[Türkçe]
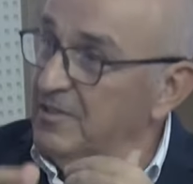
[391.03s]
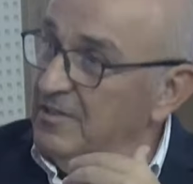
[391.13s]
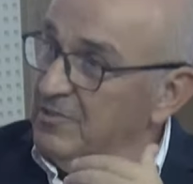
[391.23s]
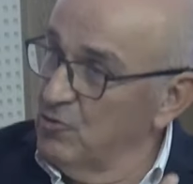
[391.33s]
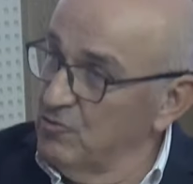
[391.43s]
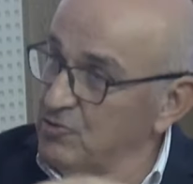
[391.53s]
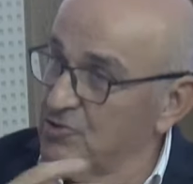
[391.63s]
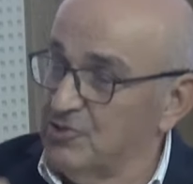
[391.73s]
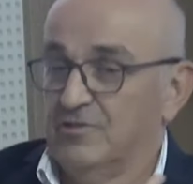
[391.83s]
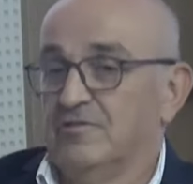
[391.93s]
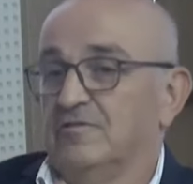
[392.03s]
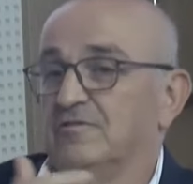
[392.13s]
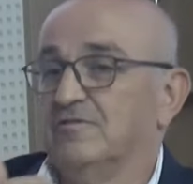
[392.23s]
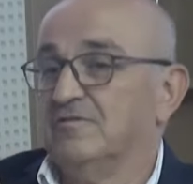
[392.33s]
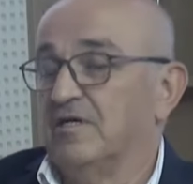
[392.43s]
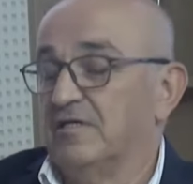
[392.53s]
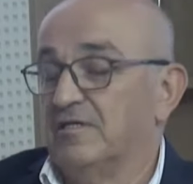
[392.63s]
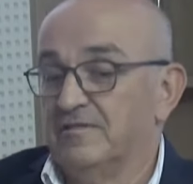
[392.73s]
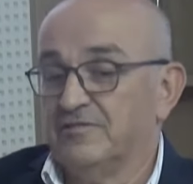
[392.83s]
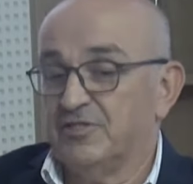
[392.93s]
döviz e,
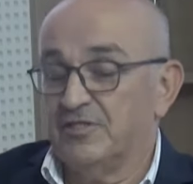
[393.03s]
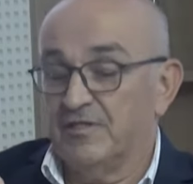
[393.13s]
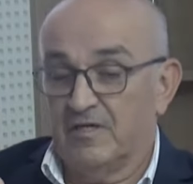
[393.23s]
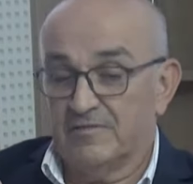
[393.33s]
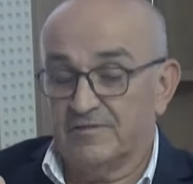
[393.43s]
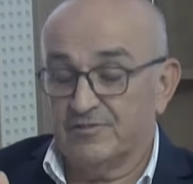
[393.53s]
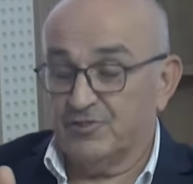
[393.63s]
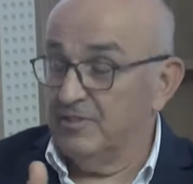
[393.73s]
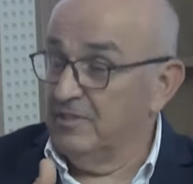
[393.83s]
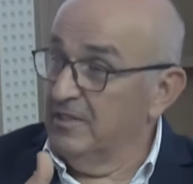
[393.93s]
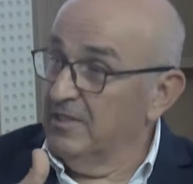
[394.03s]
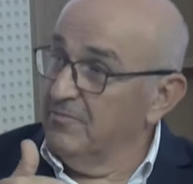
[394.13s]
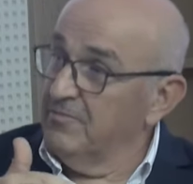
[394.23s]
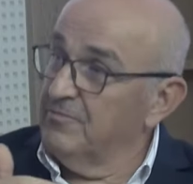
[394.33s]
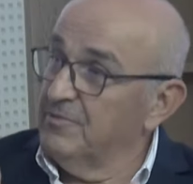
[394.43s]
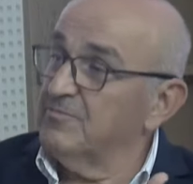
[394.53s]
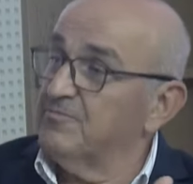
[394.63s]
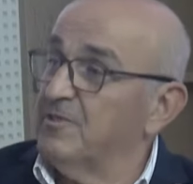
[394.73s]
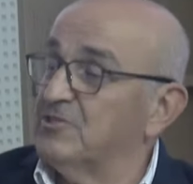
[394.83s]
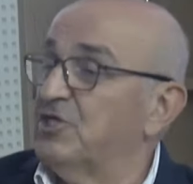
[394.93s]
e, şeyi artışı bir
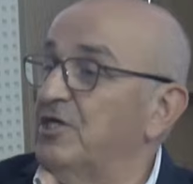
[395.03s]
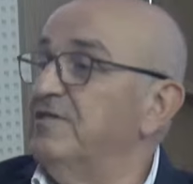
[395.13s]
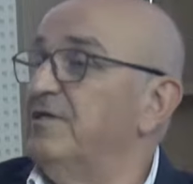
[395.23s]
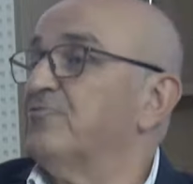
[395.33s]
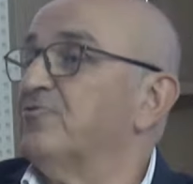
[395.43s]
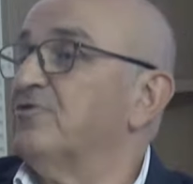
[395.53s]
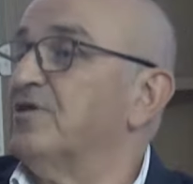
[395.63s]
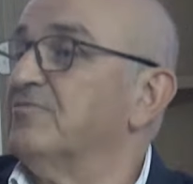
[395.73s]
paçal yapıyorlar,